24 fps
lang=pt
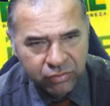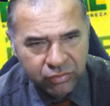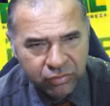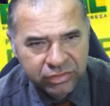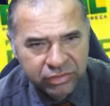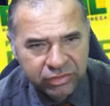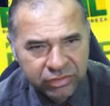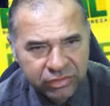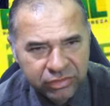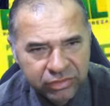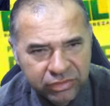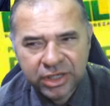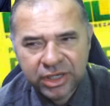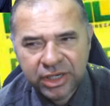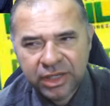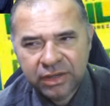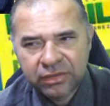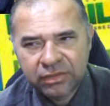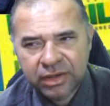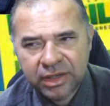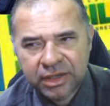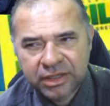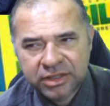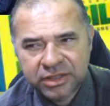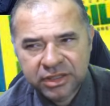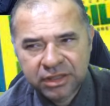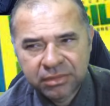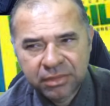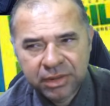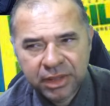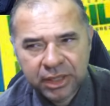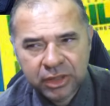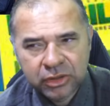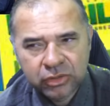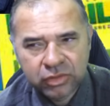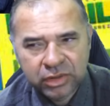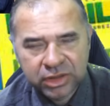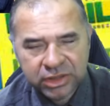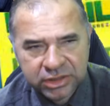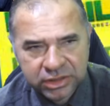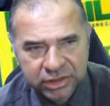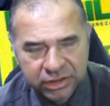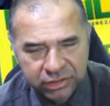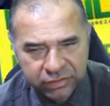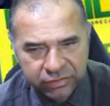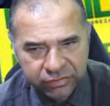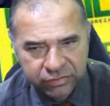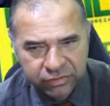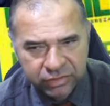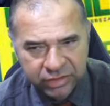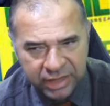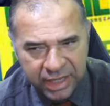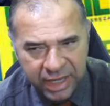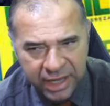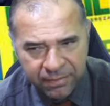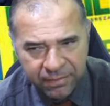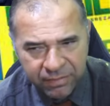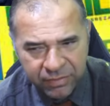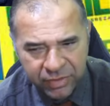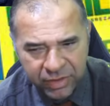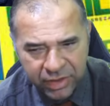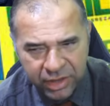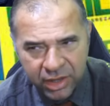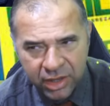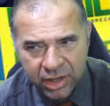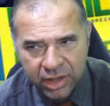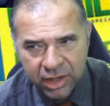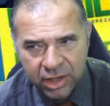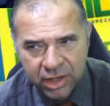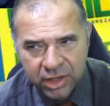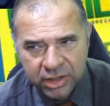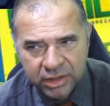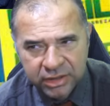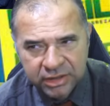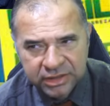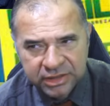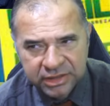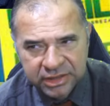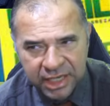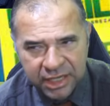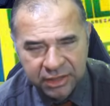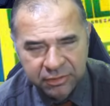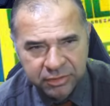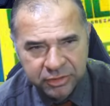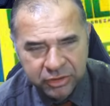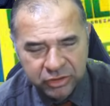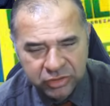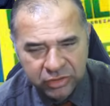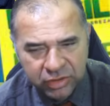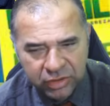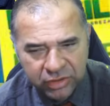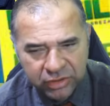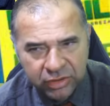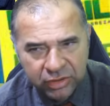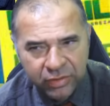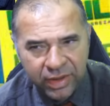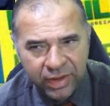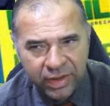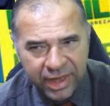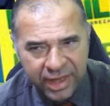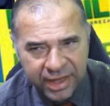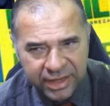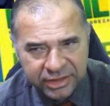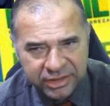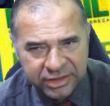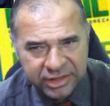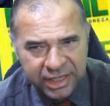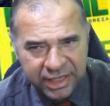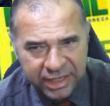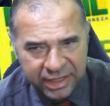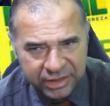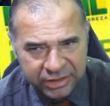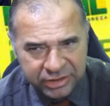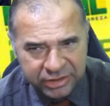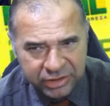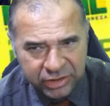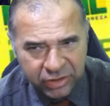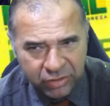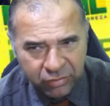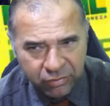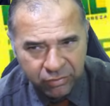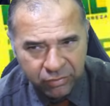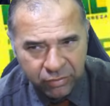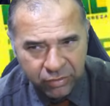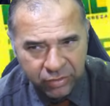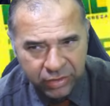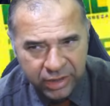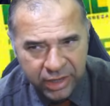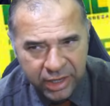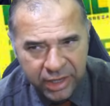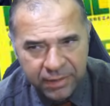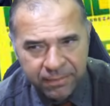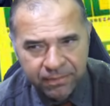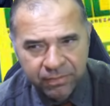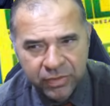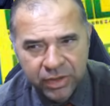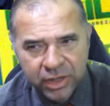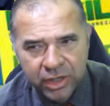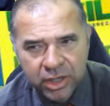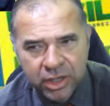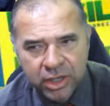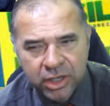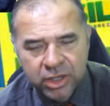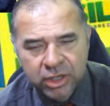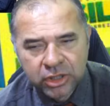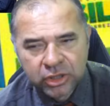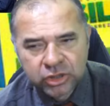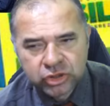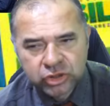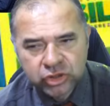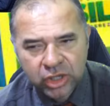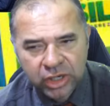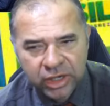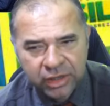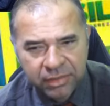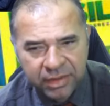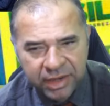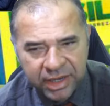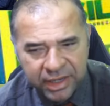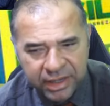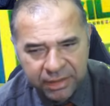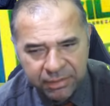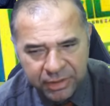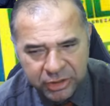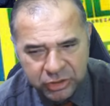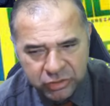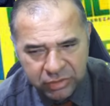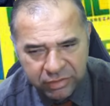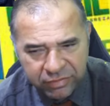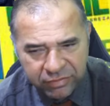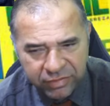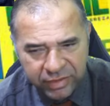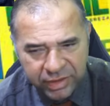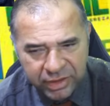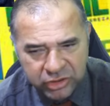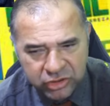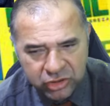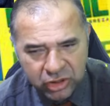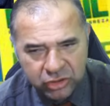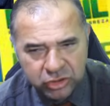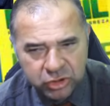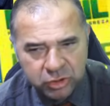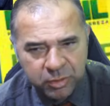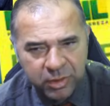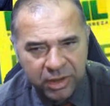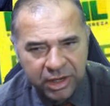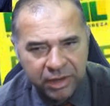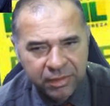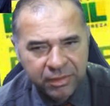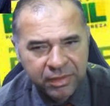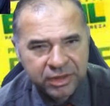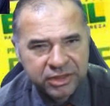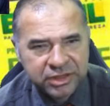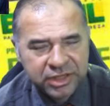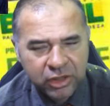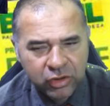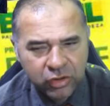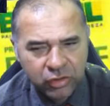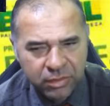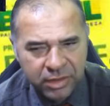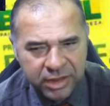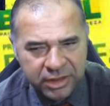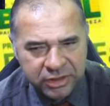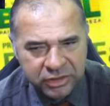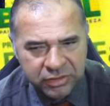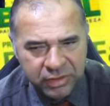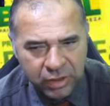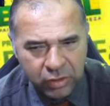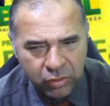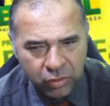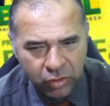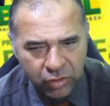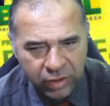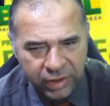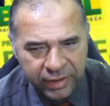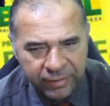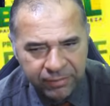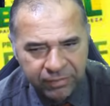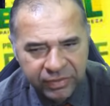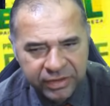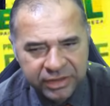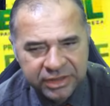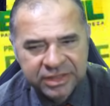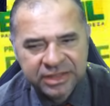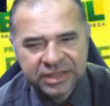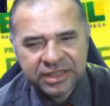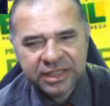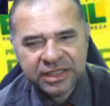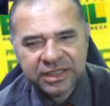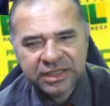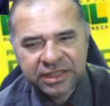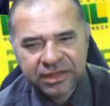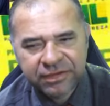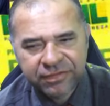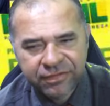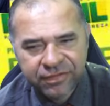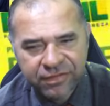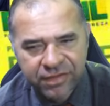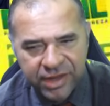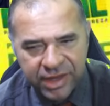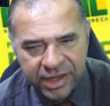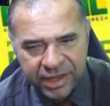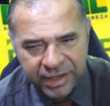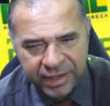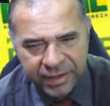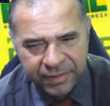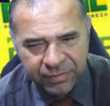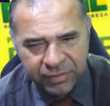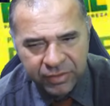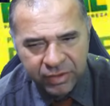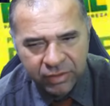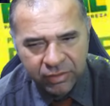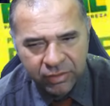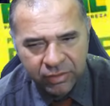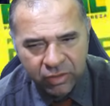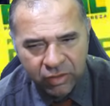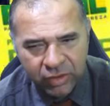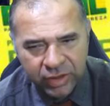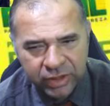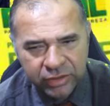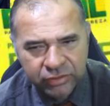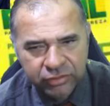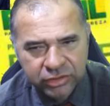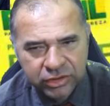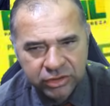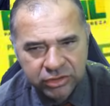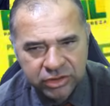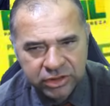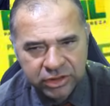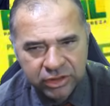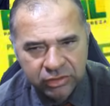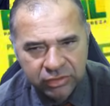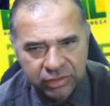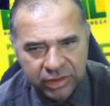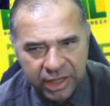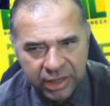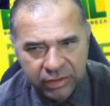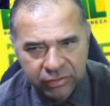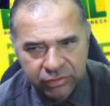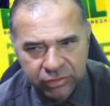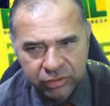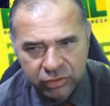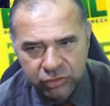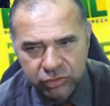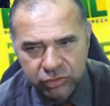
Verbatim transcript: não tem direito a receber retroativo, tá? Certo, pessoal? Então, essa é a questão, ok? Só lembrar aqui mais uma vez, olha, os pagamentos já começam agora, sexta-feira. Olha no teu celular, no teu